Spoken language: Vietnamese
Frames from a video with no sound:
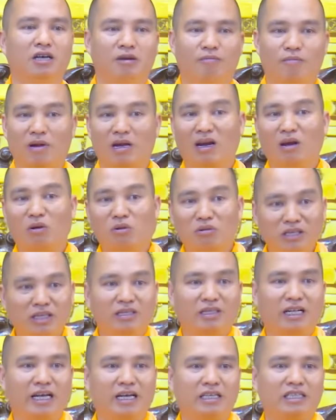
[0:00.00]
Mà lâu
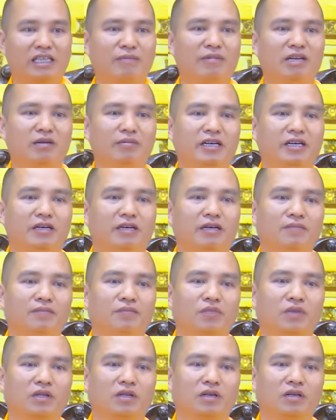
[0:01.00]
như thế sẽ bị, bị
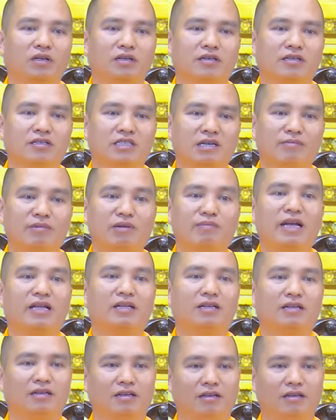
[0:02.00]
sẽ bị bệnh.